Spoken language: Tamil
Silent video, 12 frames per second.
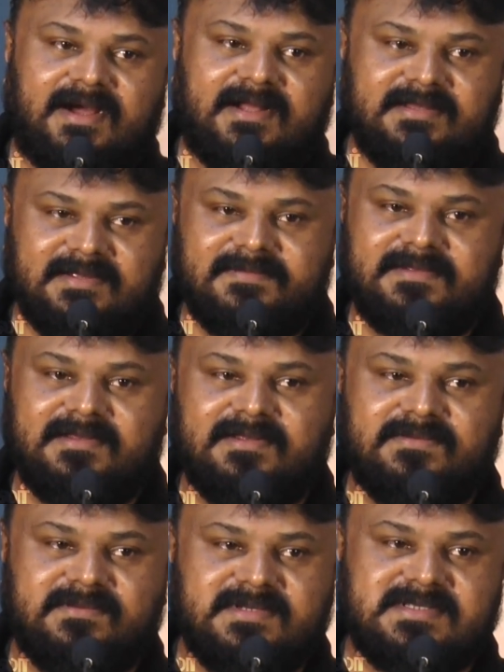அதுக்கு வந்து
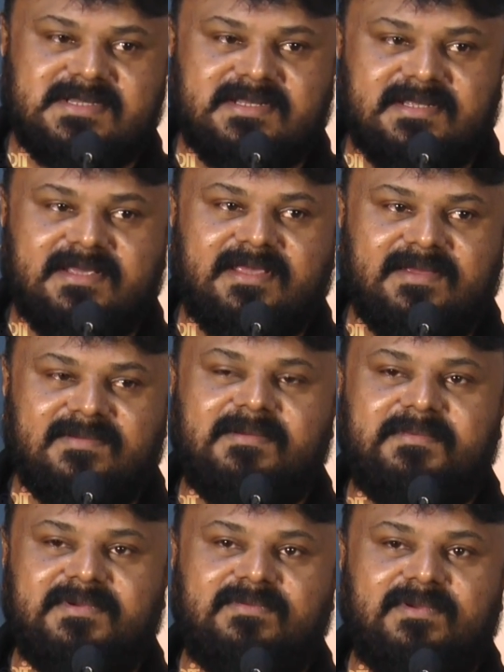நான் சுந்தர் சார் தான் ஹீரோ
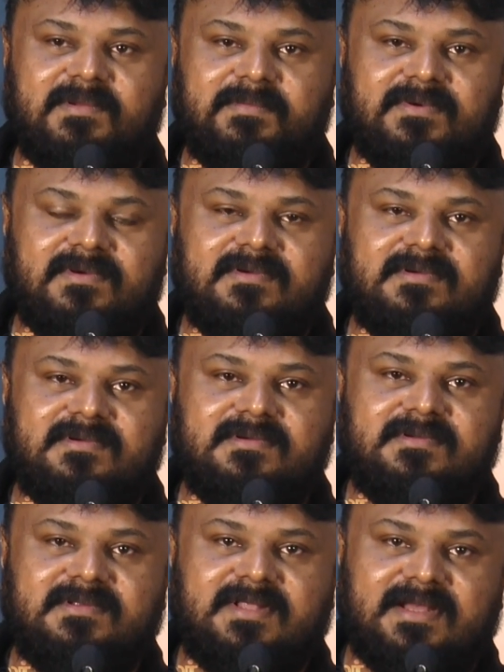அப்படின்னு சொன்னப்போ
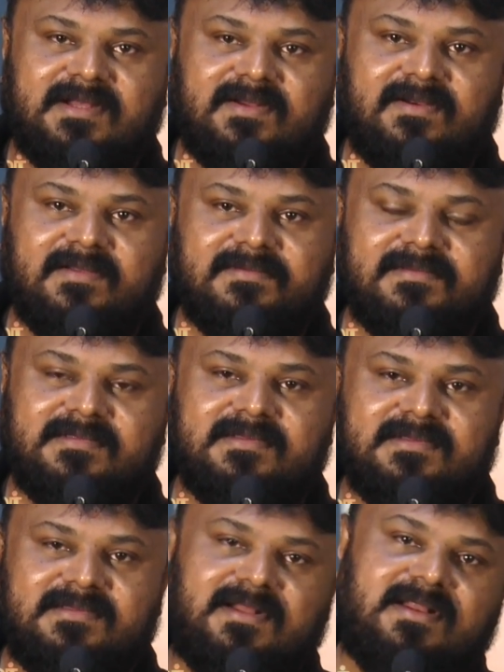தேங்காட் அவர் வந்து
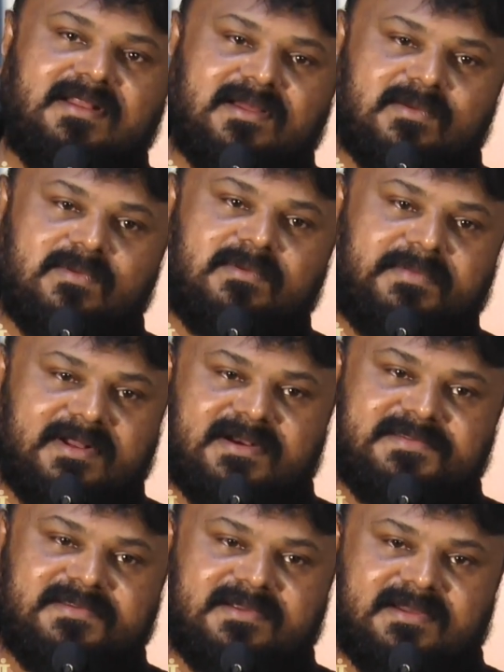தலைநகர்னு ஒரு படம்
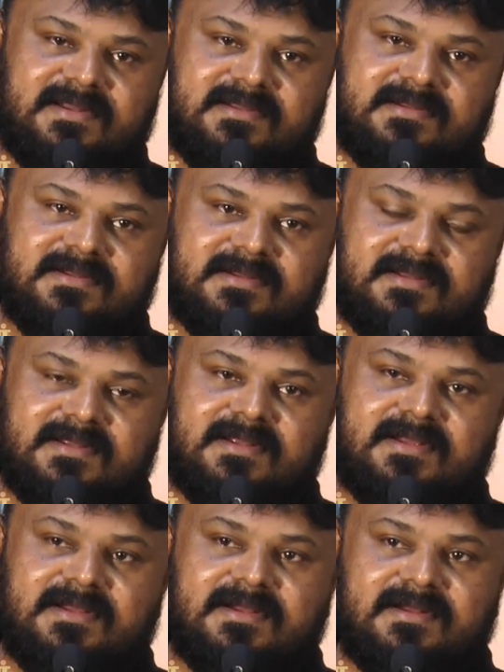நடிச்சிருக்காரு
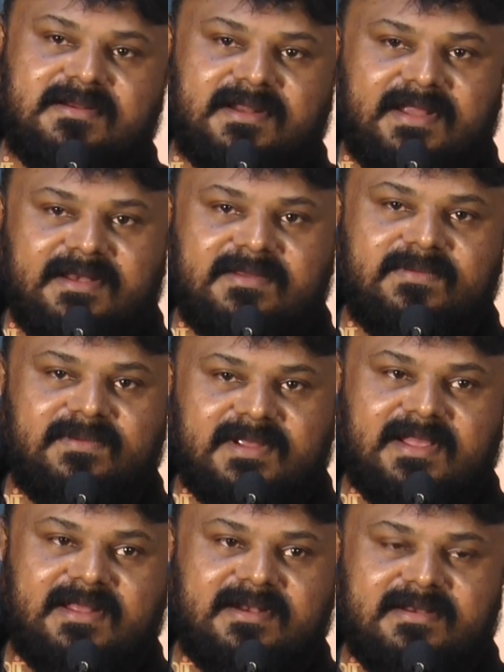ரைட்டுன்னு ஒரு
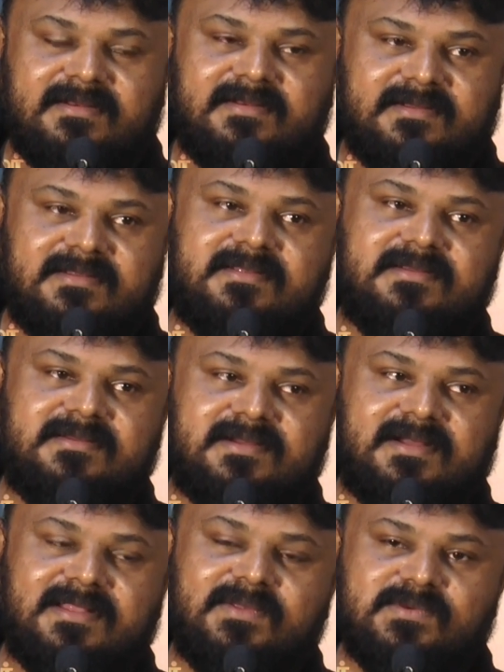கேரக்டர் இருக்குது
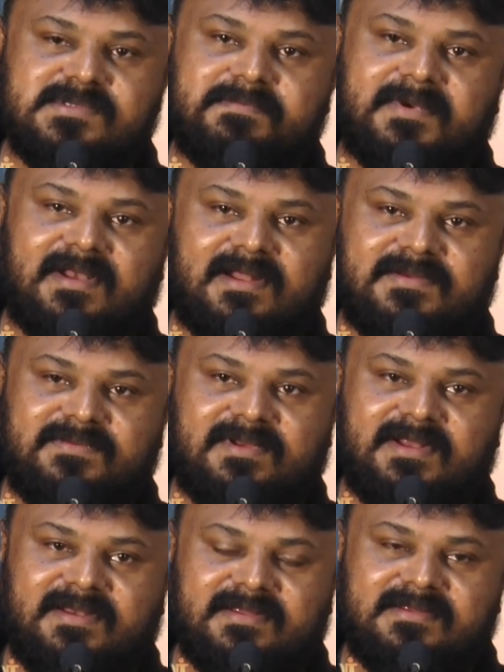அதை யூஸ் பண்ணலான்னு
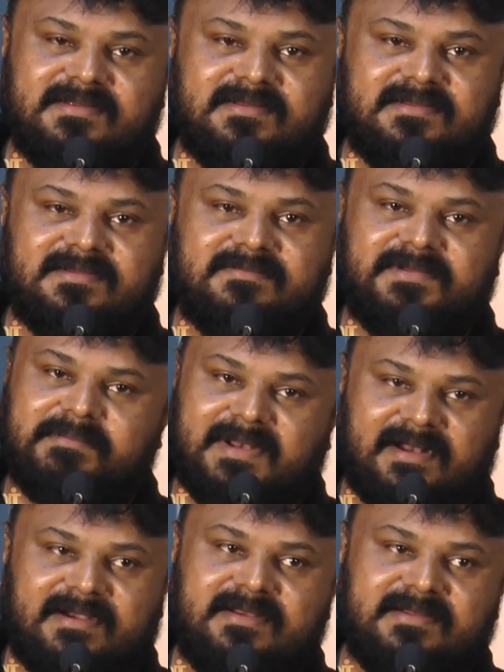சொல்லிட்டு வி
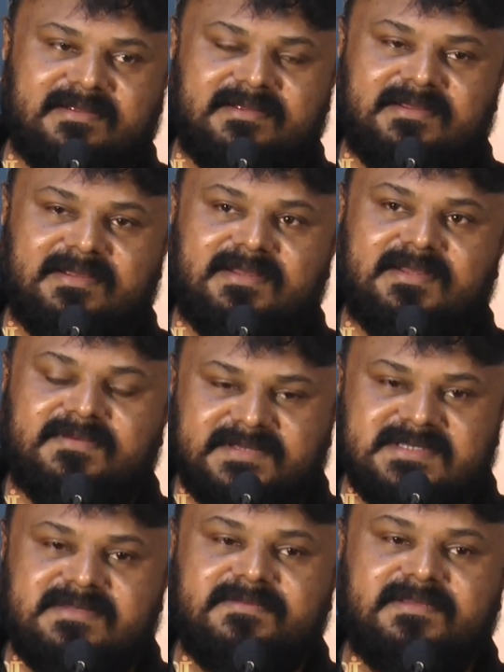பிளான்டு
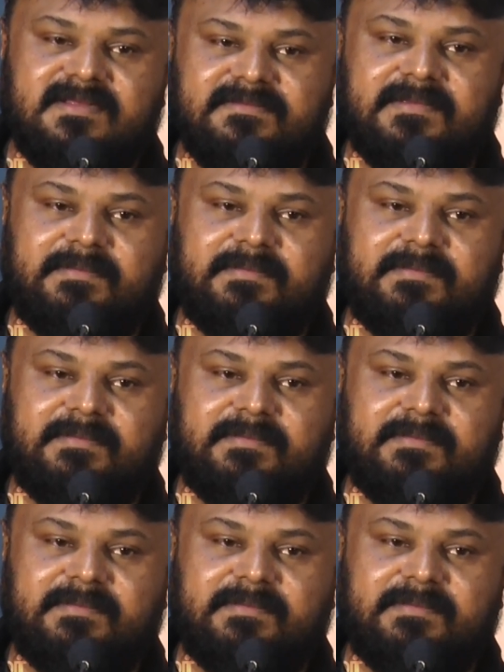ஃபஸ்ட்டு வந்து வி